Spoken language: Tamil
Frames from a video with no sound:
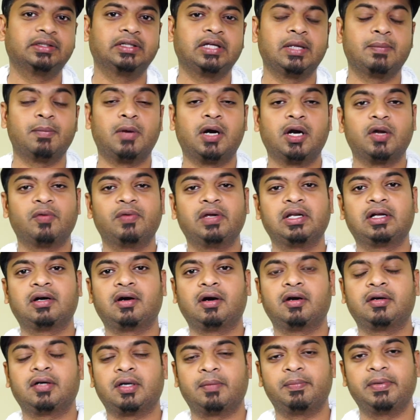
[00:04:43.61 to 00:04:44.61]
இமானுவேல்
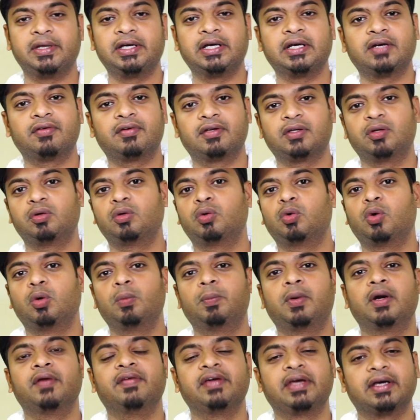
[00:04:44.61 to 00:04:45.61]
காண்ட் அப்படிங்கிறவர் தான் ஒரு
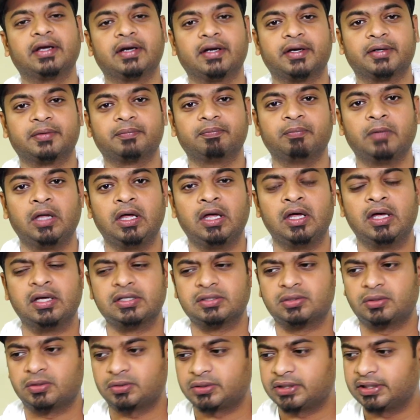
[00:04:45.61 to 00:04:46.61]
கோட்பாடு வைக்கிறார்
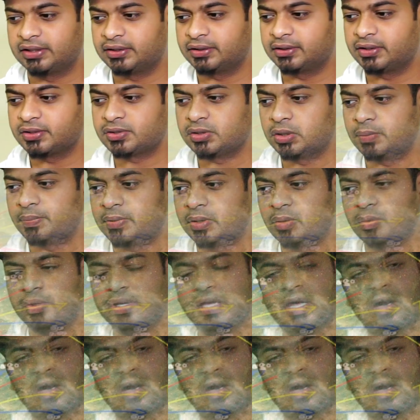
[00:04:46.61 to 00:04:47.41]
ஸோ கிட்டத்தட்ட சொல்லப்போனால் ஒரு